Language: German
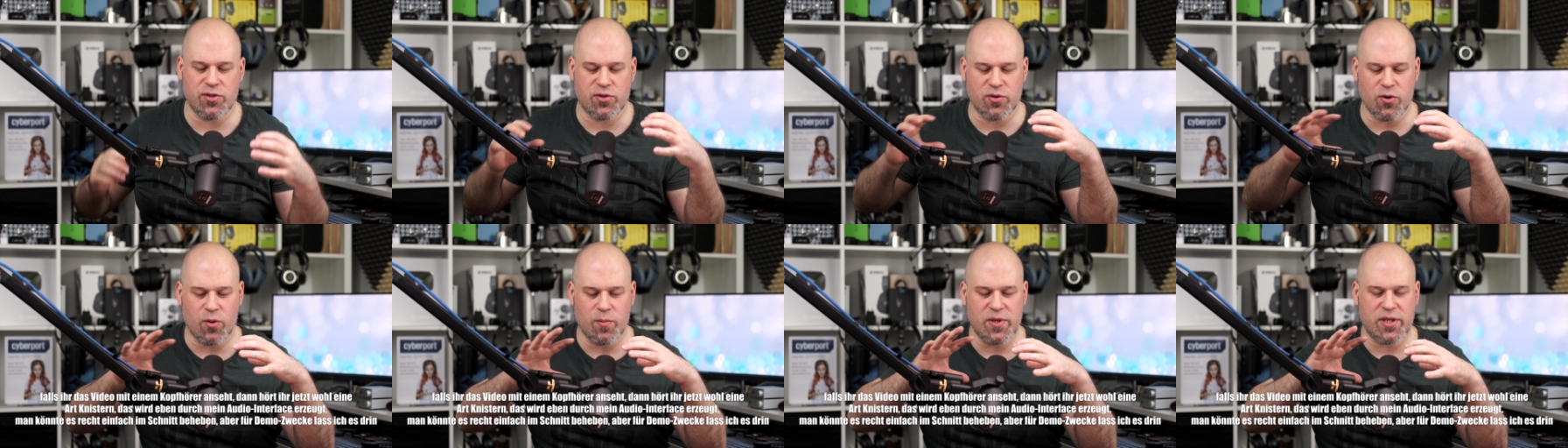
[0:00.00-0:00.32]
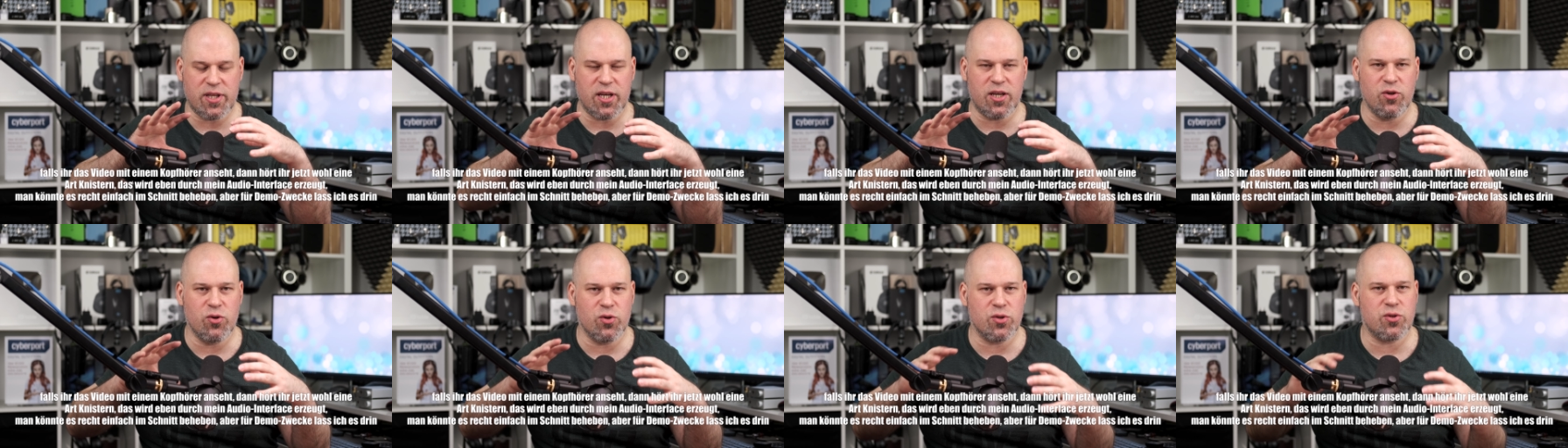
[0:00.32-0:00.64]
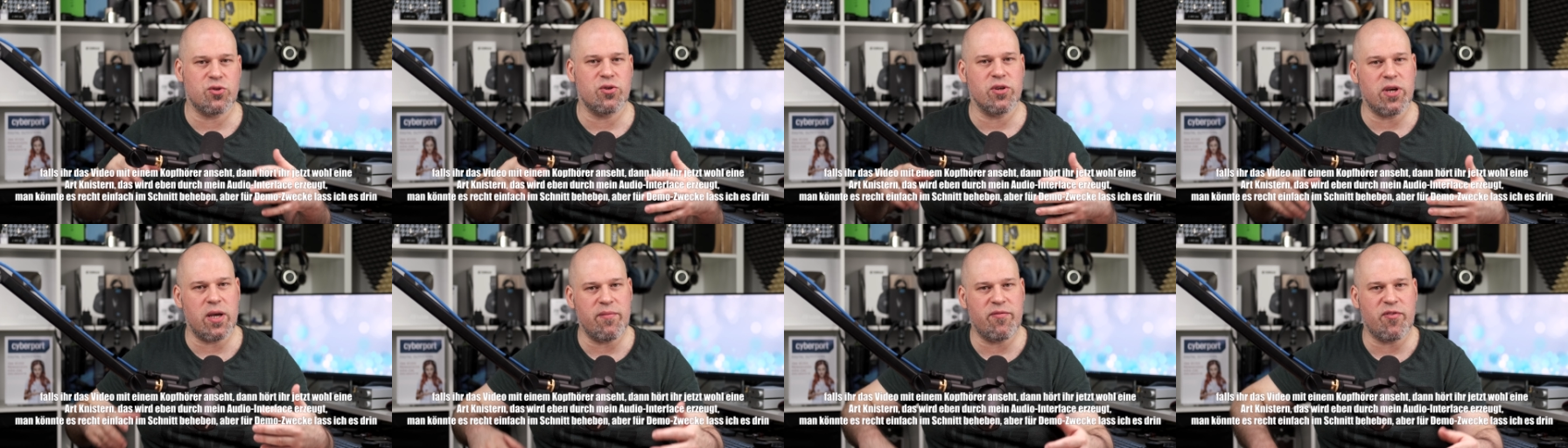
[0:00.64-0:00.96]
so mit der
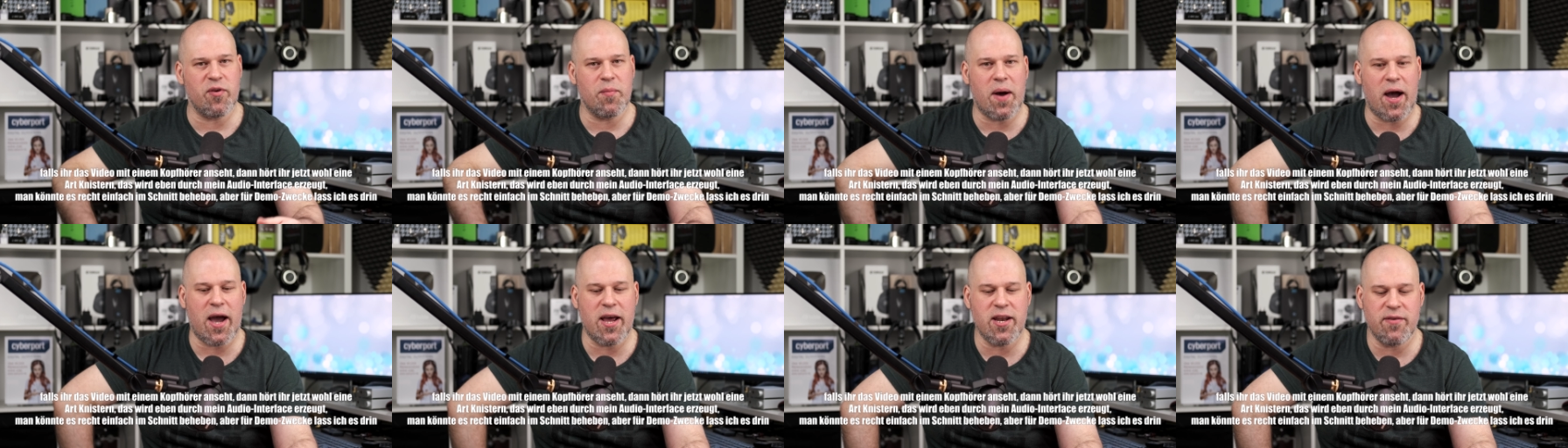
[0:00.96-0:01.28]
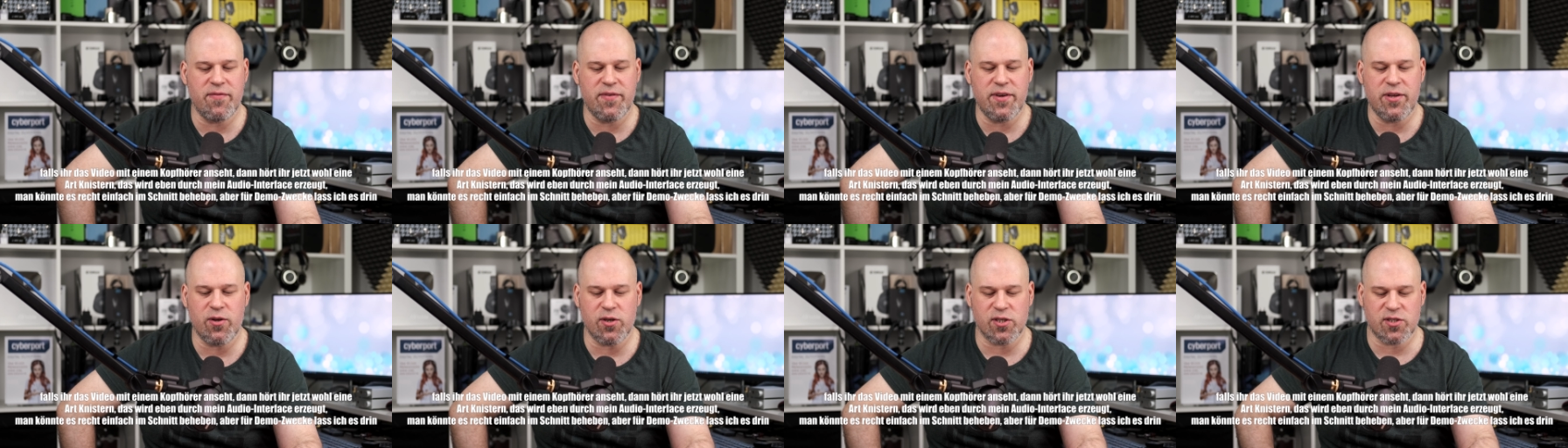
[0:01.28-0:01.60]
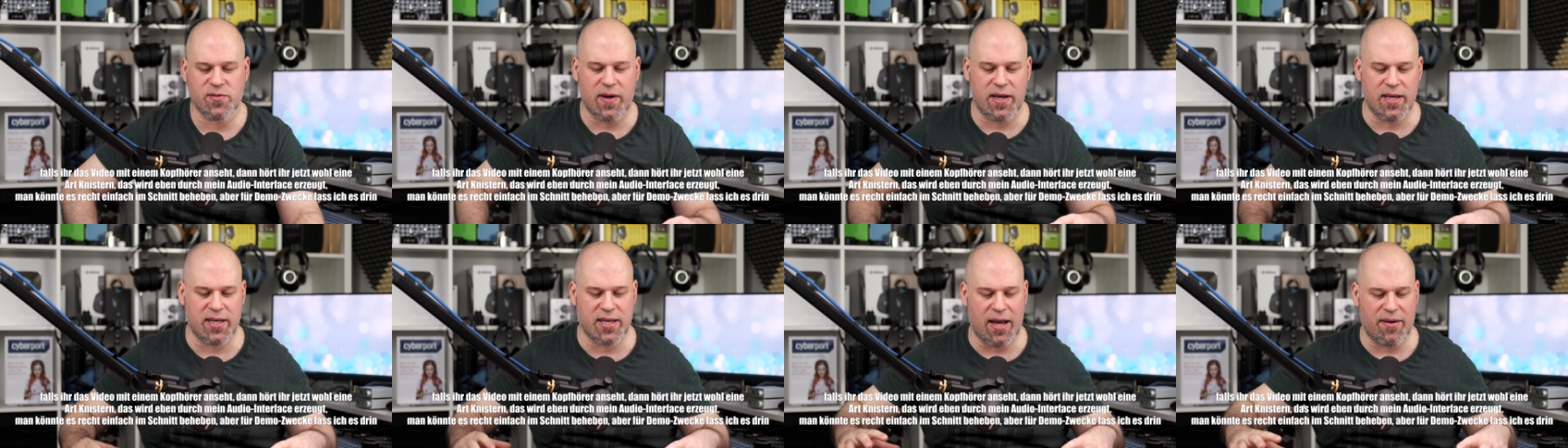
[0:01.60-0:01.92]
Nutzung eben für meine
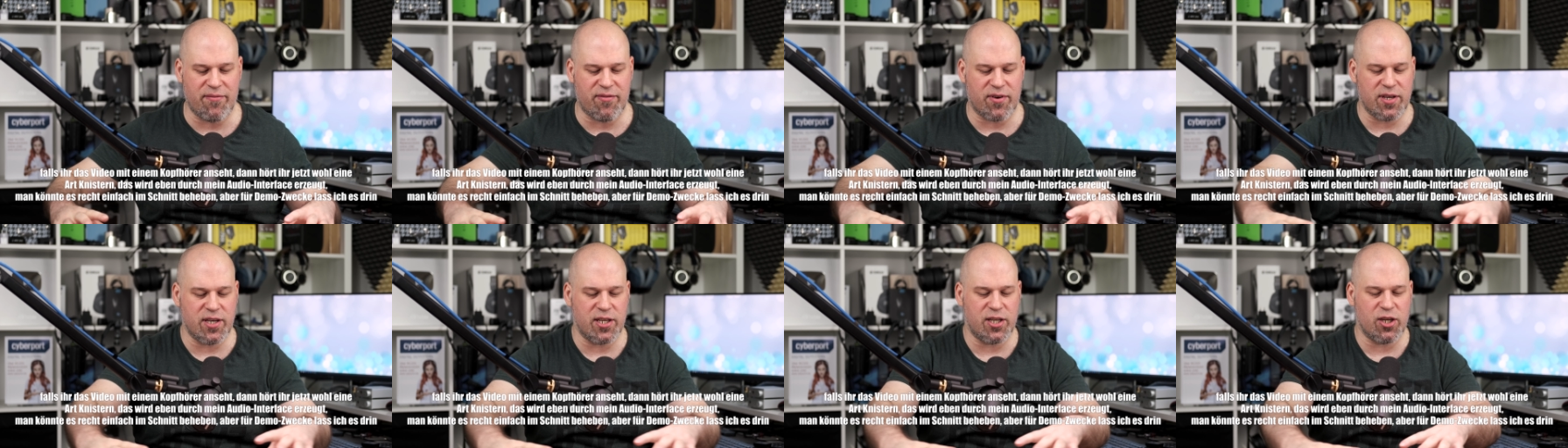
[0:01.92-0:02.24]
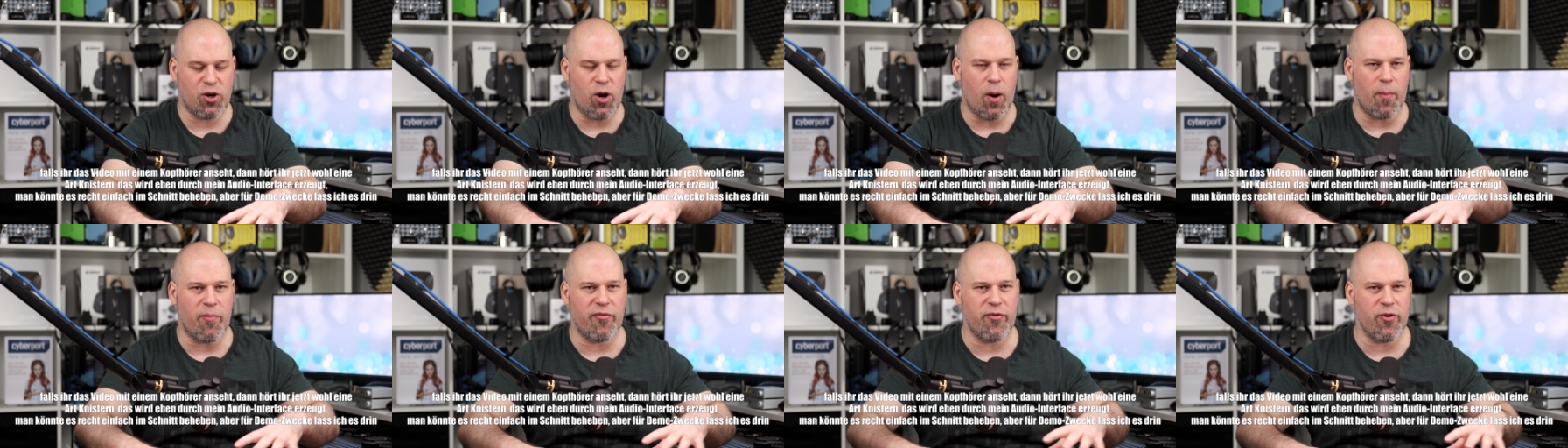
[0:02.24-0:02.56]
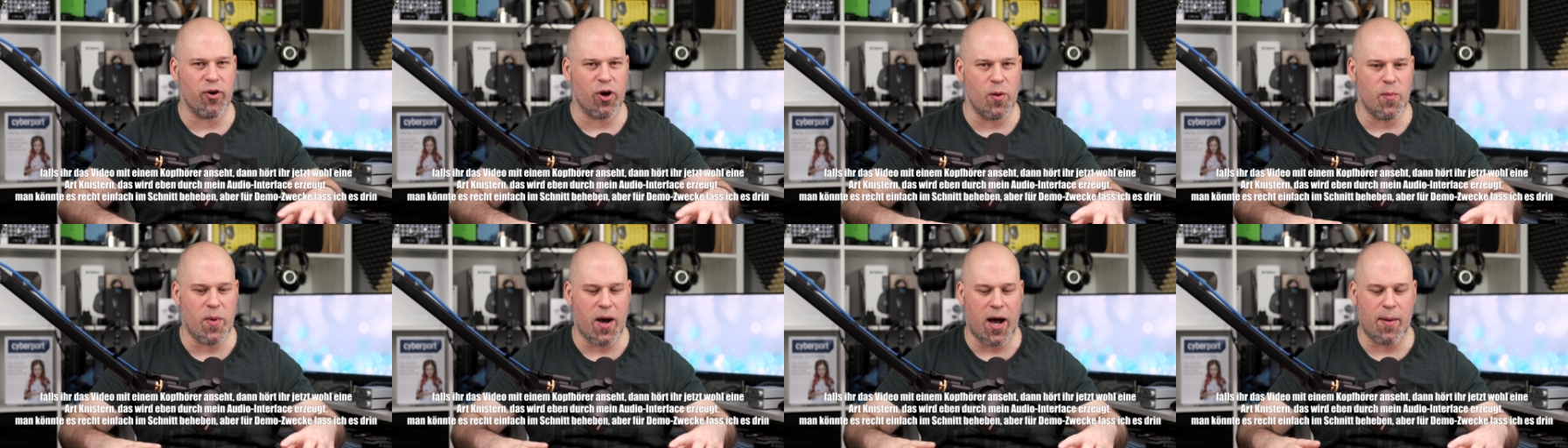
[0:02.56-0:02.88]
Videos, weil ich einfach hier die
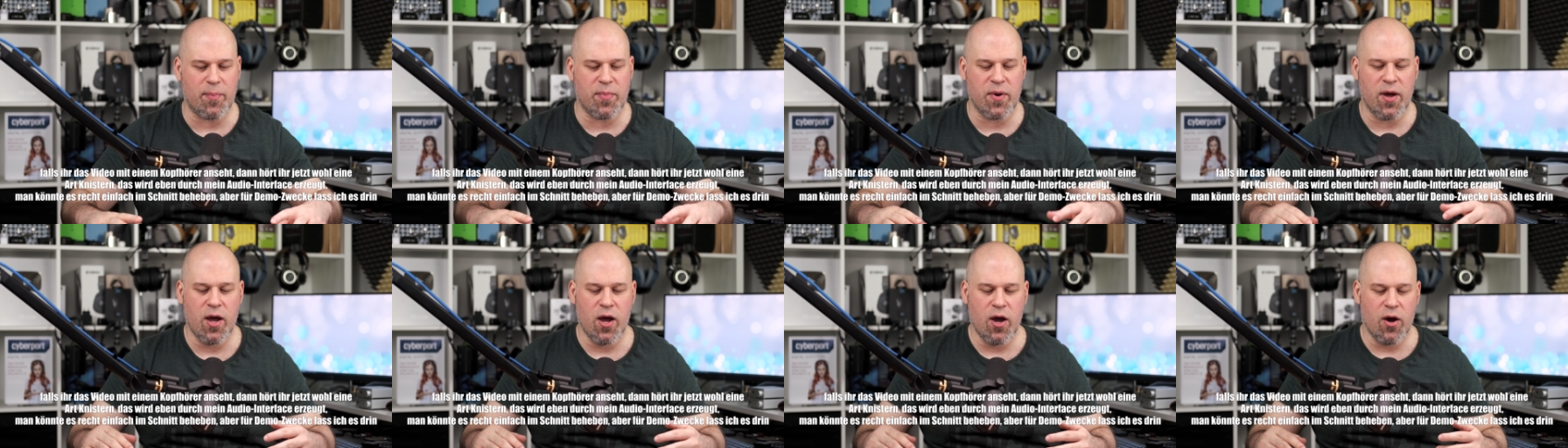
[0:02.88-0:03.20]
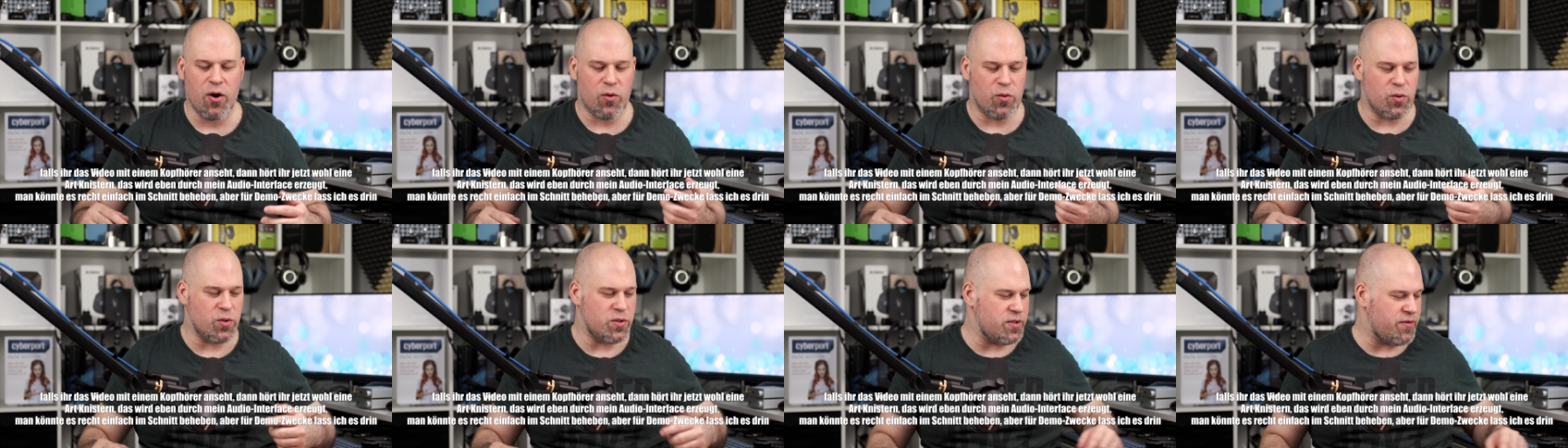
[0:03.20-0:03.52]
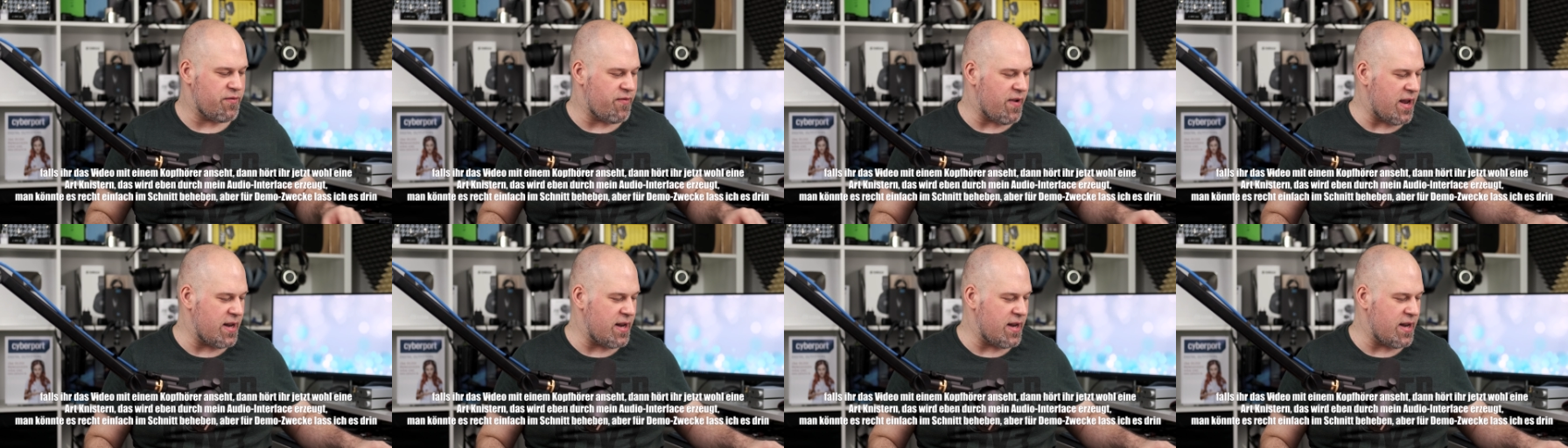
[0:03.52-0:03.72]
Kopfhörer immer habe. Und